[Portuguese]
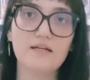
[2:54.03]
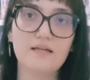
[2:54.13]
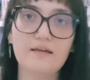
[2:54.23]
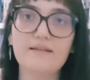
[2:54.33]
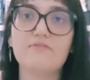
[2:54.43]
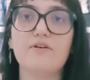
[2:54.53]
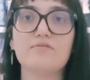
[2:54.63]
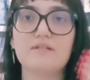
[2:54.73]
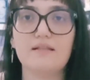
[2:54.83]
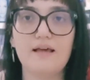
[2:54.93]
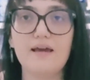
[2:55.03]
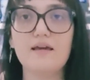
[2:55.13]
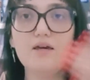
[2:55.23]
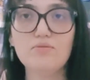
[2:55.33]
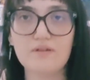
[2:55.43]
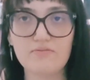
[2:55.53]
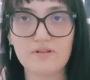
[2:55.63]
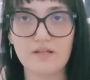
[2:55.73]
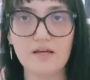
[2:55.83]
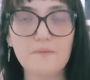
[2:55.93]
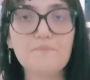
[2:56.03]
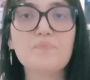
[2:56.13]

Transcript: e ainda vem o CD e o DVD,